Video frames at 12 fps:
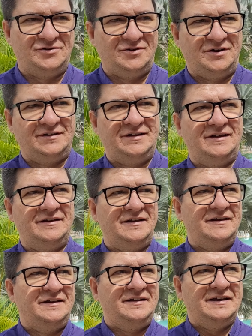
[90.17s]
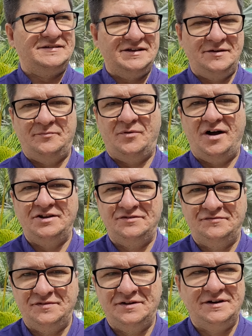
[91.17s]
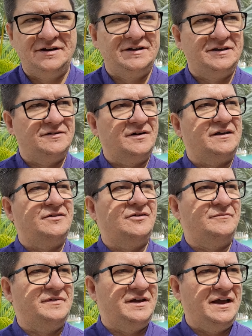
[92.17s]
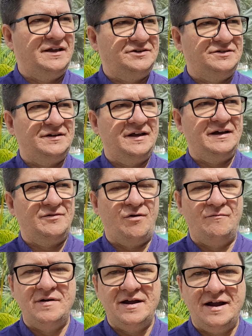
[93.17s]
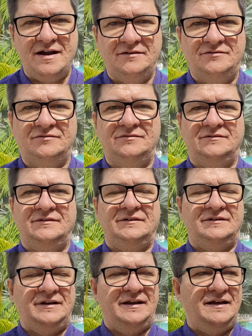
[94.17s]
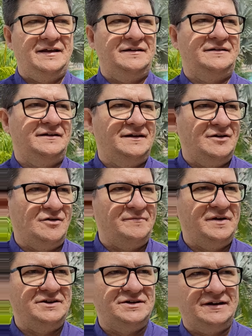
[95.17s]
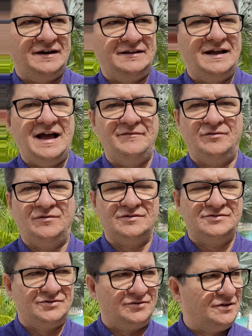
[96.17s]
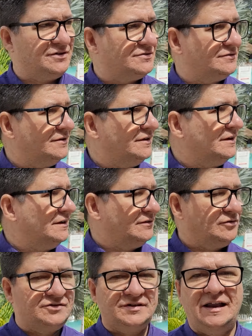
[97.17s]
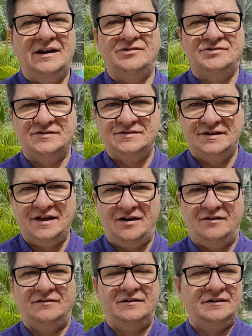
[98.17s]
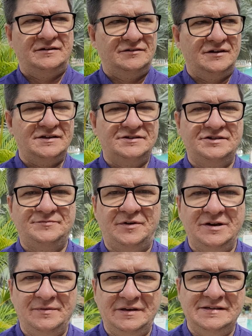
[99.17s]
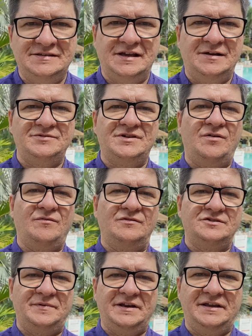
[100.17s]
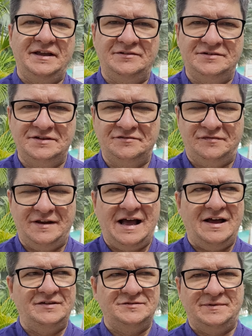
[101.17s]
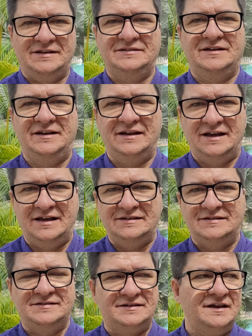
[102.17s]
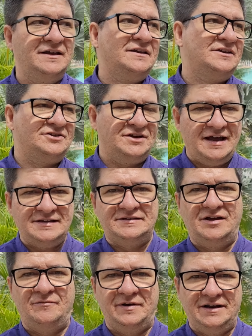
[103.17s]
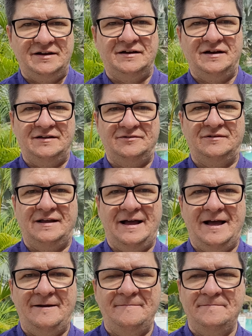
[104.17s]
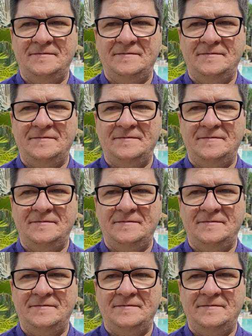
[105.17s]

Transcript: toda. E assim, pode vir que aqui o ambiente é coberto, né? É um ambiente agradável, gostoso. No salão social nós disponibilizamos alguns brinquedos infláveis para as crianças que já estão brincando lá.